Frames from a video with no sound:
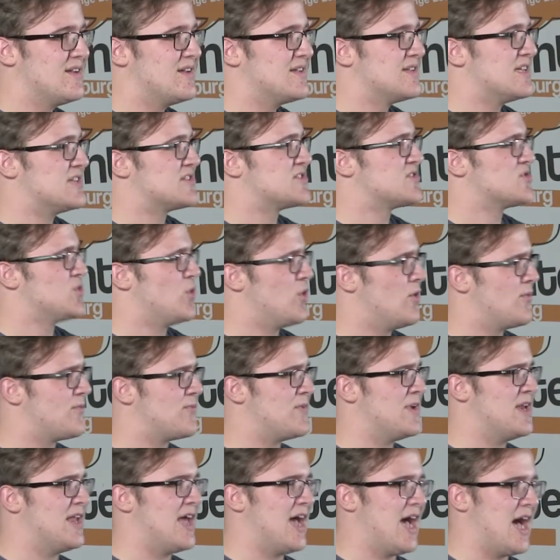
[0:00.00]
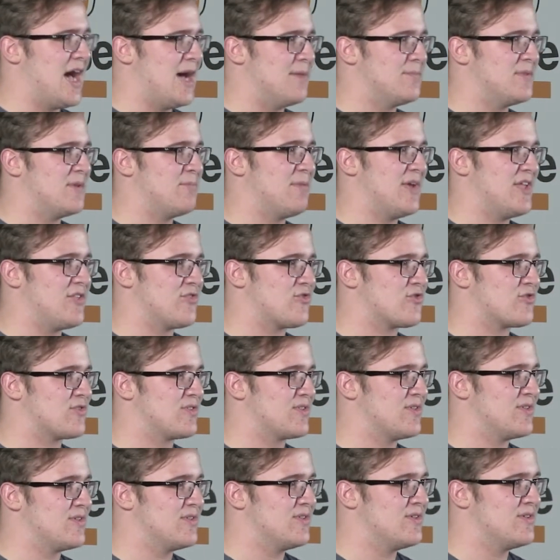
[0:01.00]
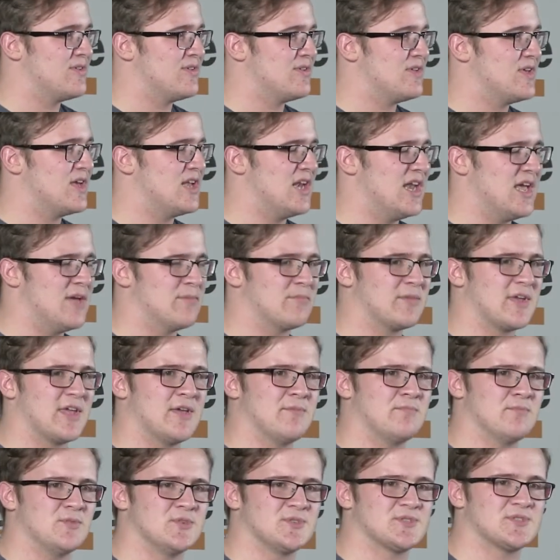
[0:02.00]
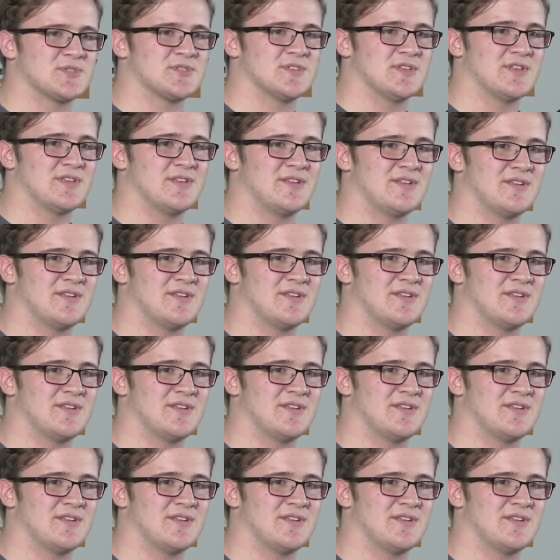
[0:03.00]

dass so viele arme Menschen ihr Leben geben mussten.